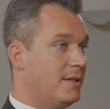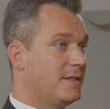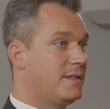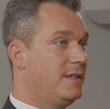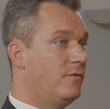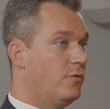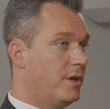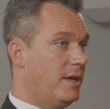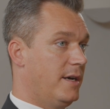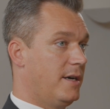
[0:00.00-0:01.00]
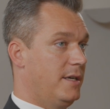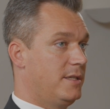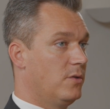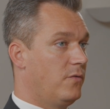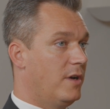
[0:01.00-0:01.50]
das Ziel würde
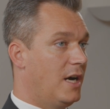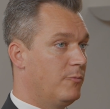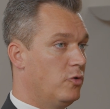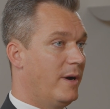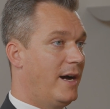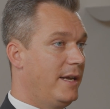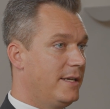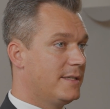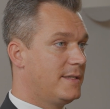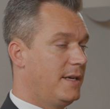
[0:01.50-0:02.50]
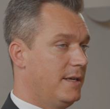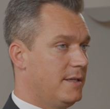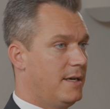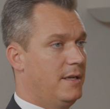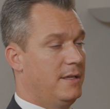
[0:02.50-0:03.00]
erreicht und wir haben über ein
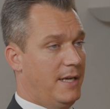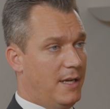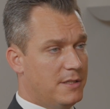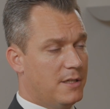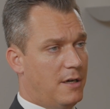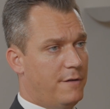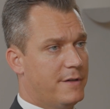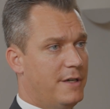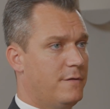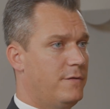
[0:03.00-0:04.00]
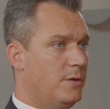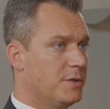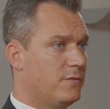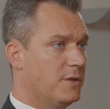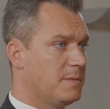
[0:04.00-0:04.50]
Jahrzehnt einen jährlichen
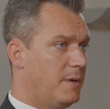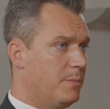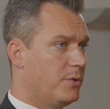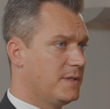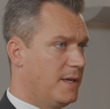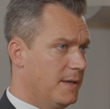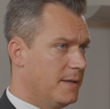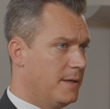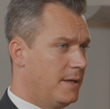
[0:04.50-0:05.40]
Kaufkraftverlust von 2%.